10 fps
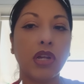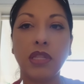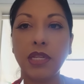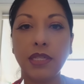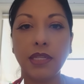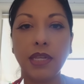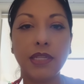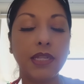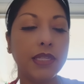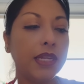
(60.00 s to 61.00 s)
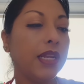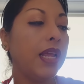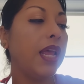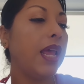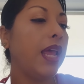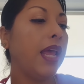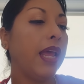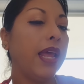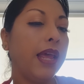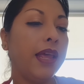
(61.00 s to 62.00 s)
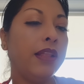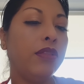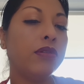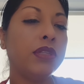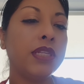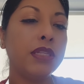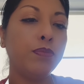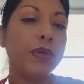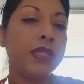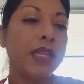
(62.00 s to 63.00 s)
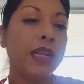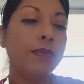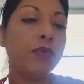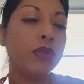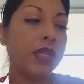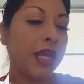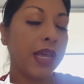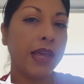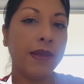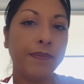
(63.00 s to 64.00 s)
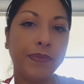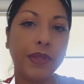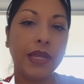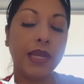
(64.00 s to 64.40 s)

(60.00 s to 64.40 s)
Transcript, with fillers: jaundice les dicen. Entonces, pues tenemos que